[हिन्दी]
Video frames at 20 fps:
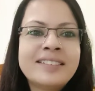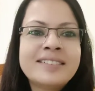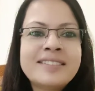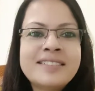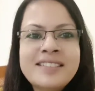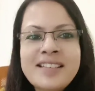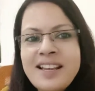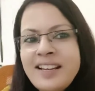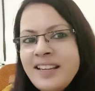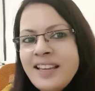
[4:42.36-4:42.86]

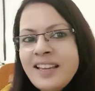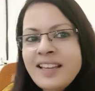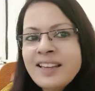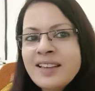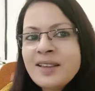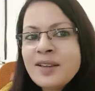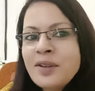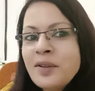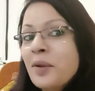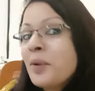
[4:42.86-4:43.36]
चलिए
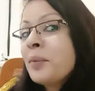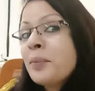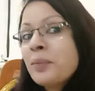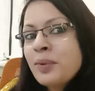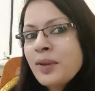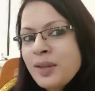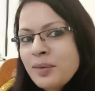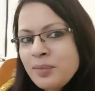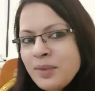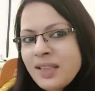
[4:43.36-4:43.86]

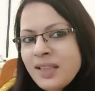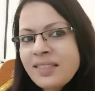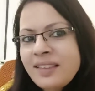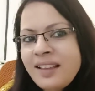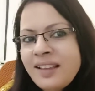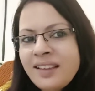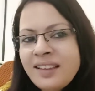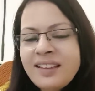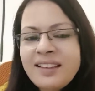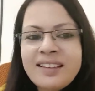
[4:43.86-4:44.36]
फिर मिलते
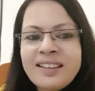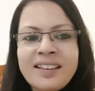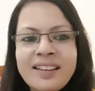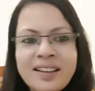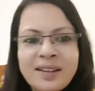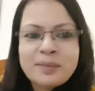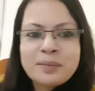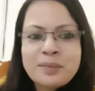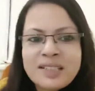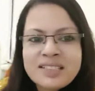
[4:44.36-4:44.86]
हैं
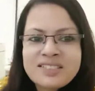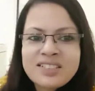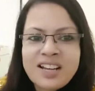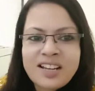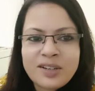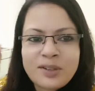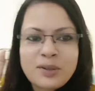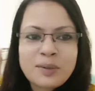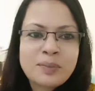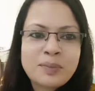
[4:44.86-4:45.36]
मैं जा
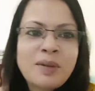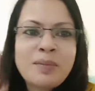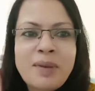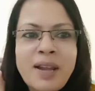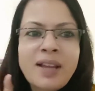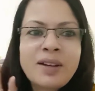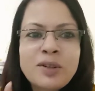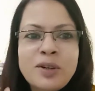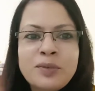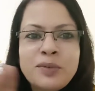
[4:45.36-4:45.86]
रही हूँ अपनी
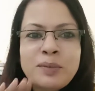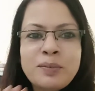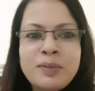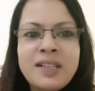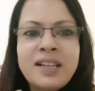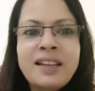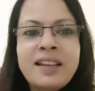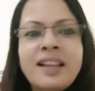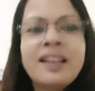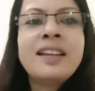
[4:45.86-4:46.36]
ब्लैक कॉफ़ी
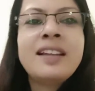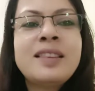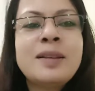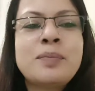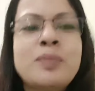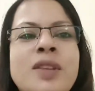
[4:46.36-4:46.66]
पीने के लिए तब